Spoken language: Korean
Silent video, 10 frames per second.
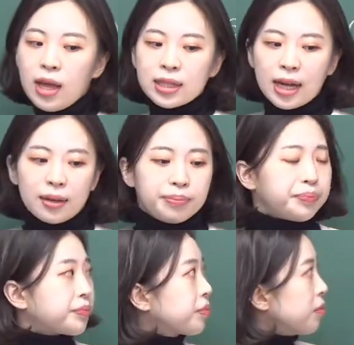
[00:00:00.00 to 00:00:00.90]
자,
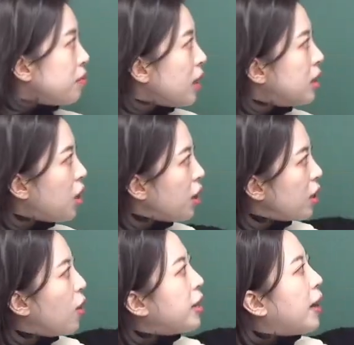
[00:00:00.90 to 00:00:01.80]

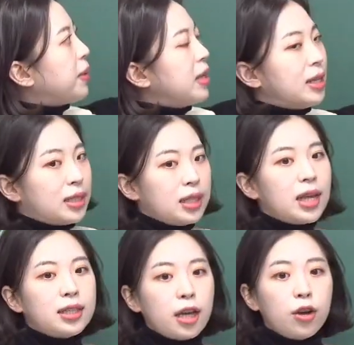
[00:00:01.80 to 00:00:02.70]
서인과 남인은
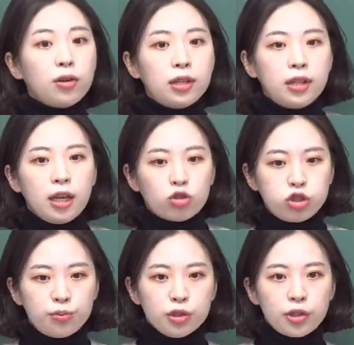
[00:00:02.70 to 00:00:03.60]
신하 세력들이
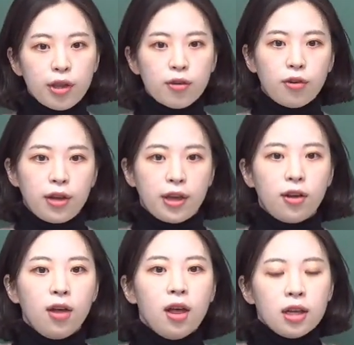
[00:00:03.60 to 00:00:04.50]
구분된
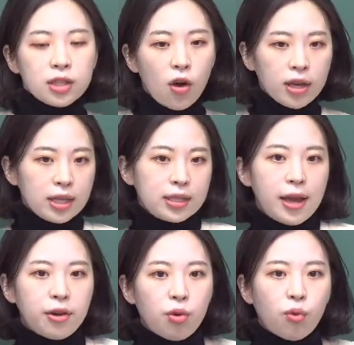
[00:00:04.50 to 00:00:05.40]
거예요. 서인
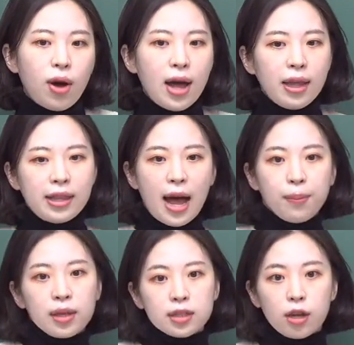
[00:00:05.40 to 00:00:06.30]
세력과
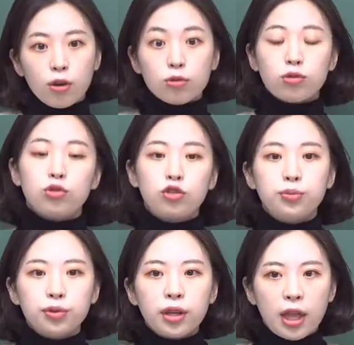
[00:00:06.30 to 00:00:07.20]
남인 세력으로
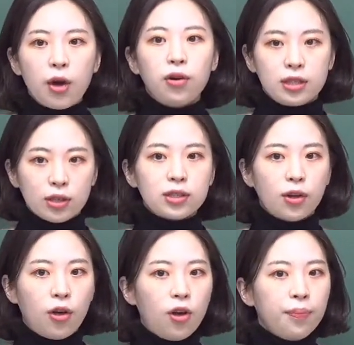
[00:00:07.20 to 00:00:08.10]
구분이 되어
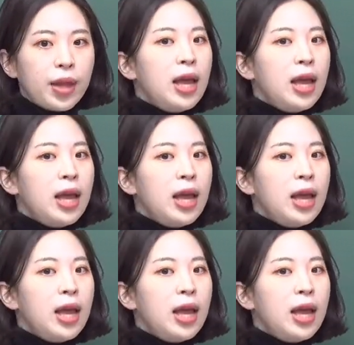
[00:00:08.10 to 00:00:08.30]
있었어요.